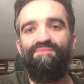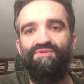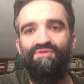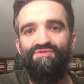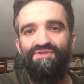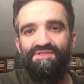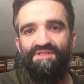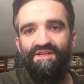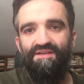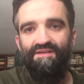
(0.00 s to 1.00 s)
spod
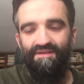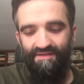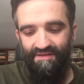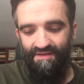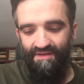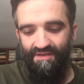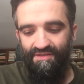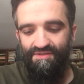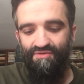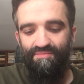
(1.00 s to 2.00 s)
koszystej
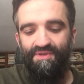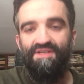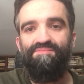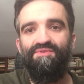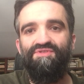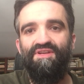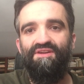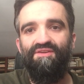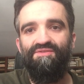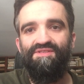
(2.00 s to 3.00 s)
i strumyka spod
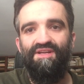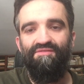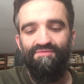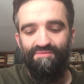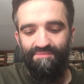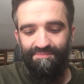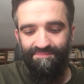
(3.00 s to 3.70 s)
czarnego stawu.